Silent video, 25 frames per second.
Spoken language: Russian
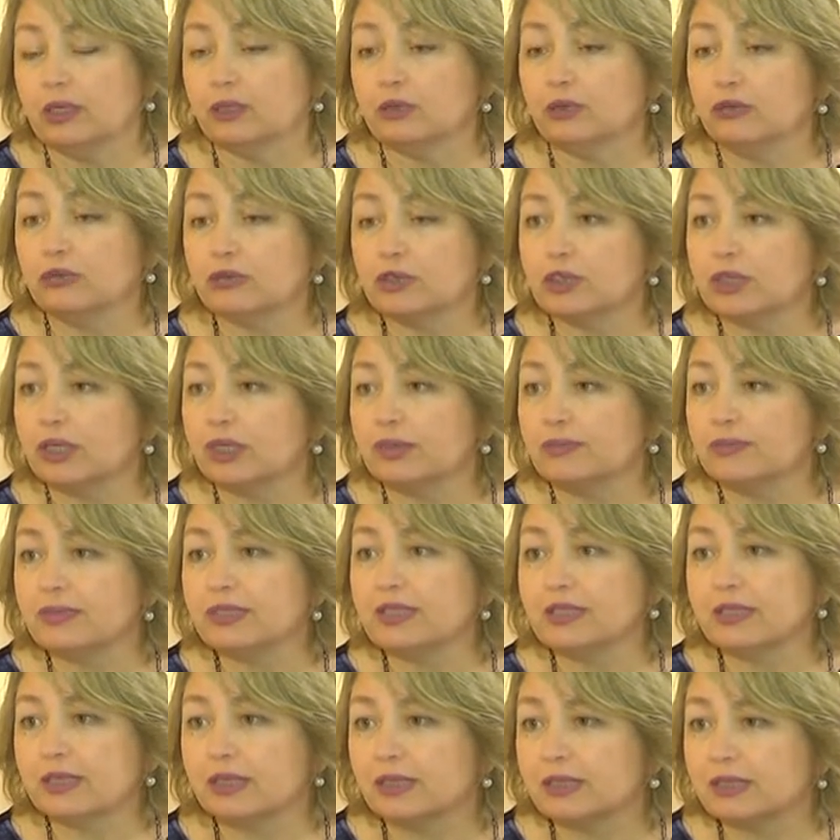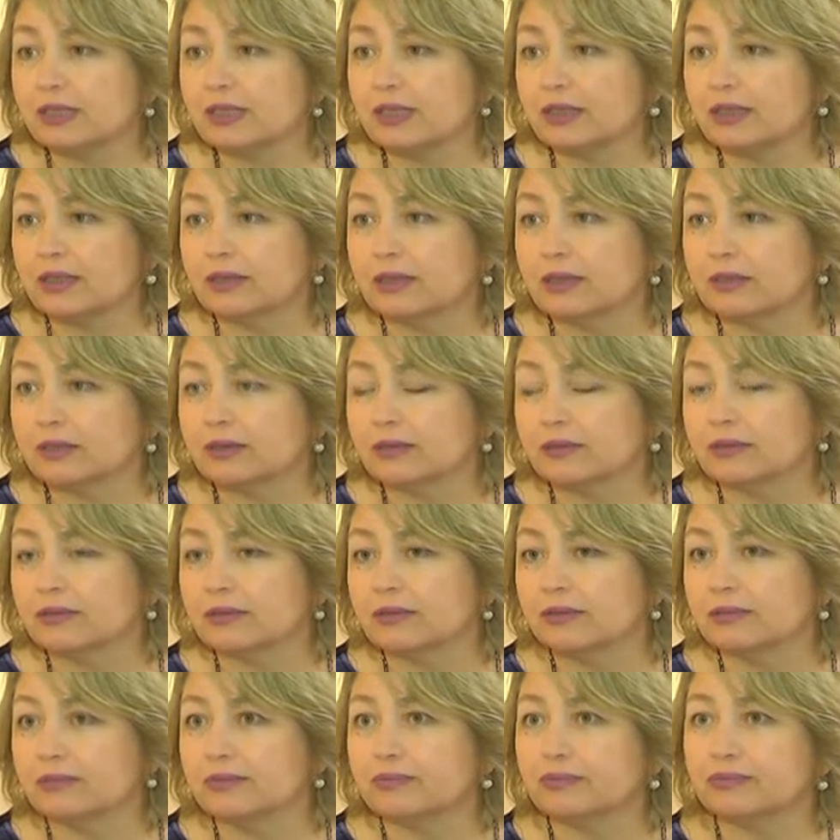нужно обязательно
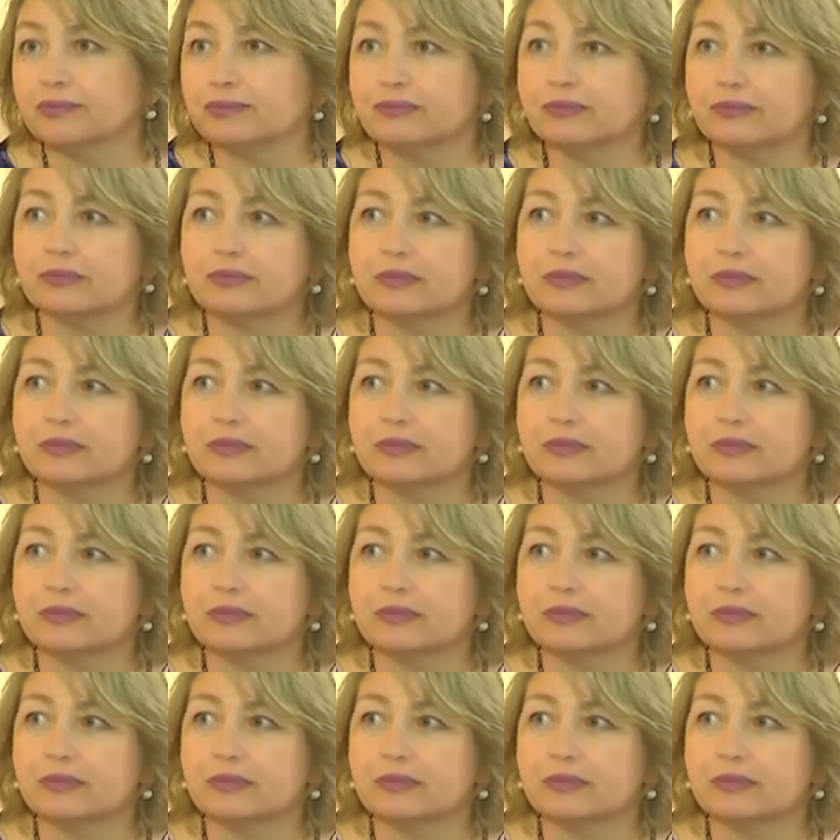э,